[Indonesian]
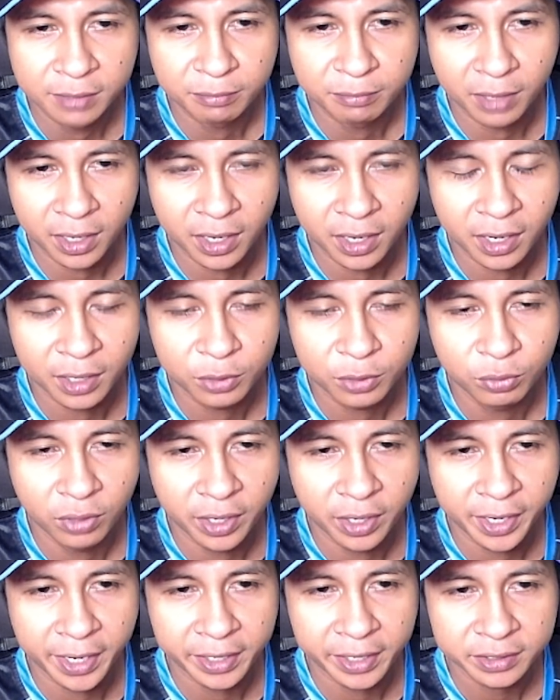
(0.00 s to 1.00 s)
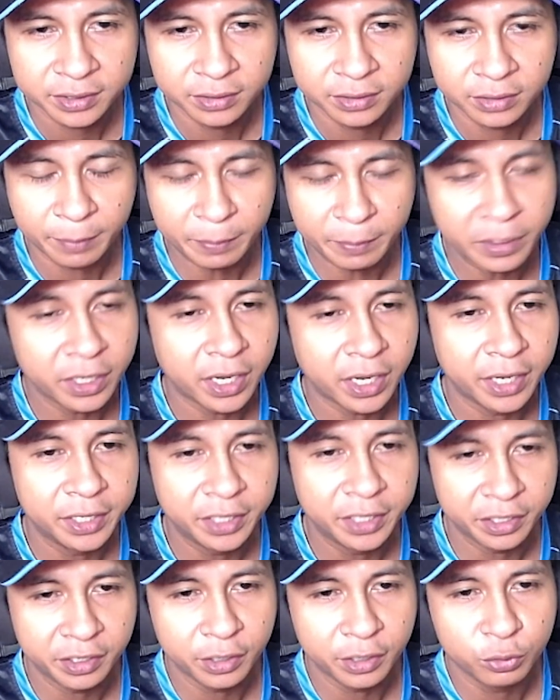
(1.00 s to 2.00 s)
bakalan gue reaction tapi ya
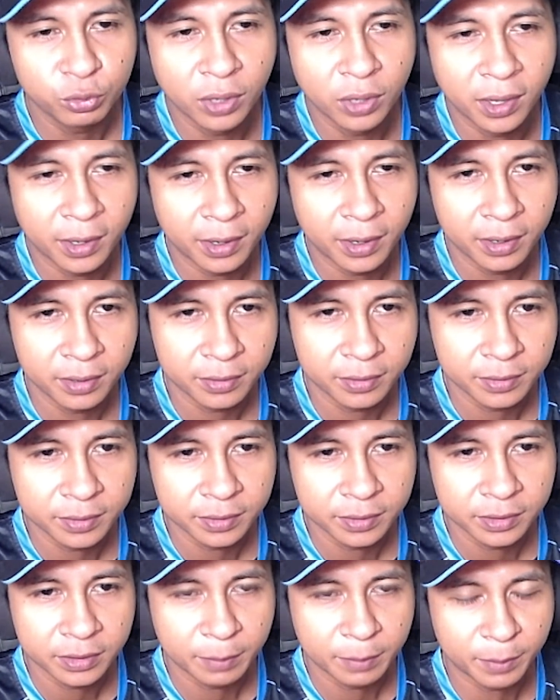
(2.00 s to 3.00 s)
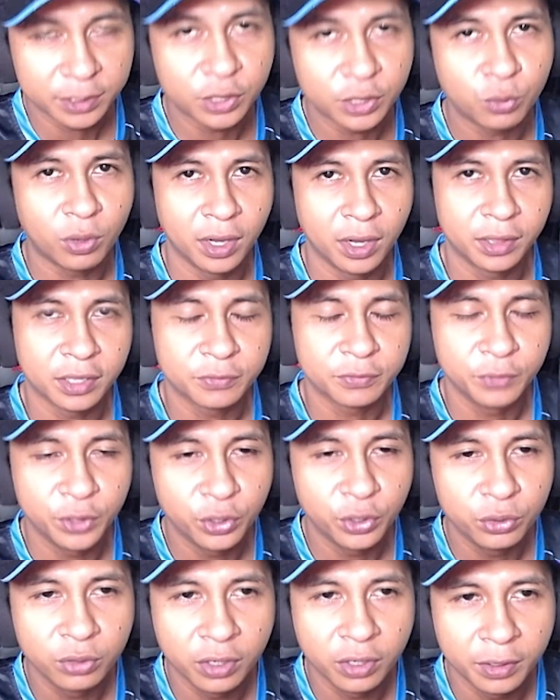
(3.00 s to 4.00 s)
intinya juga ya pasti kualitas
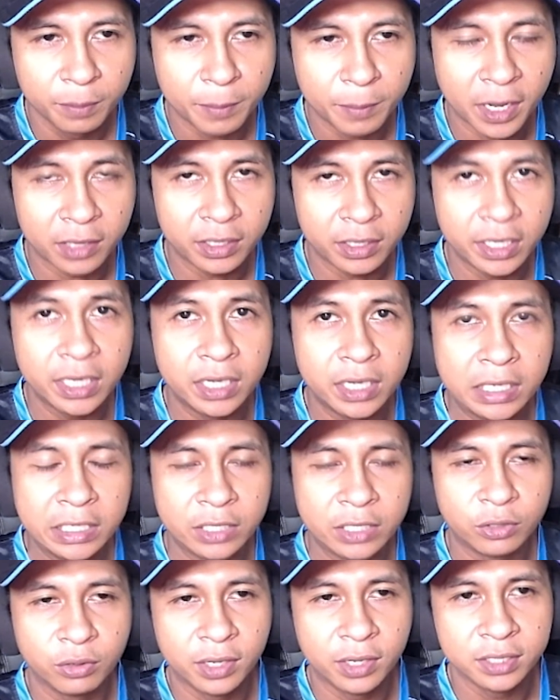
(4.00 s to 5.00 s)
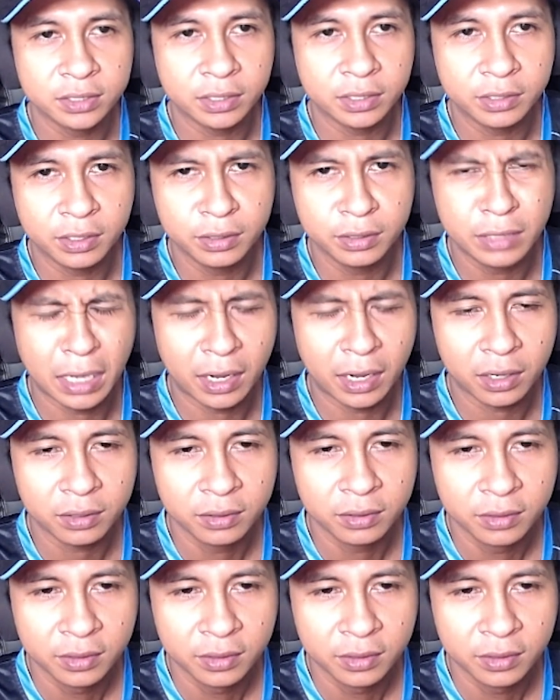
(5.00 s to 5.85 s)
video juga diperhatiin gitu guys ya jadi jangan